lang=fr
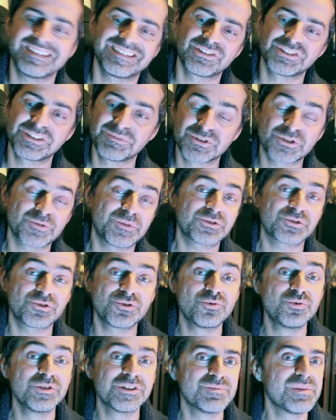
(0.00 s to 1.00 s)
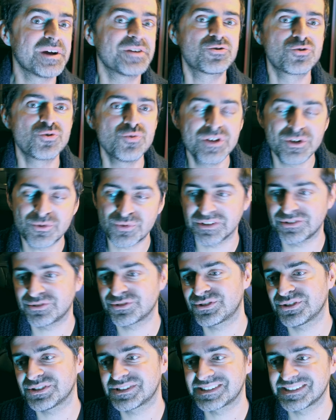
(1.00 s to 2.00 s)
Et quand il met son masque de loup, il se met à tuer, quoi.
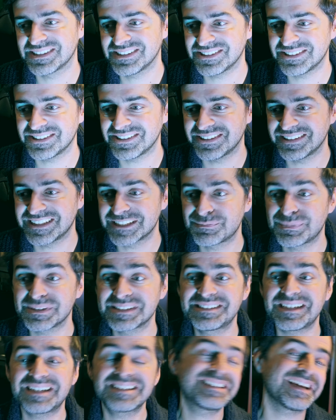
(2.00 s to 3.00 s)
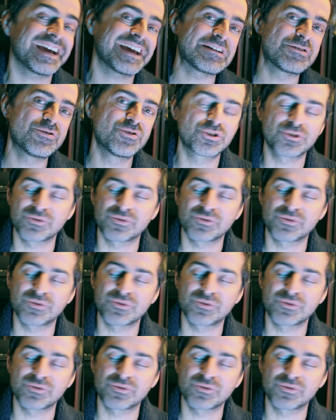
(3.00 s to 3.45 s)
Donc, c'est une espèce d'alter ego.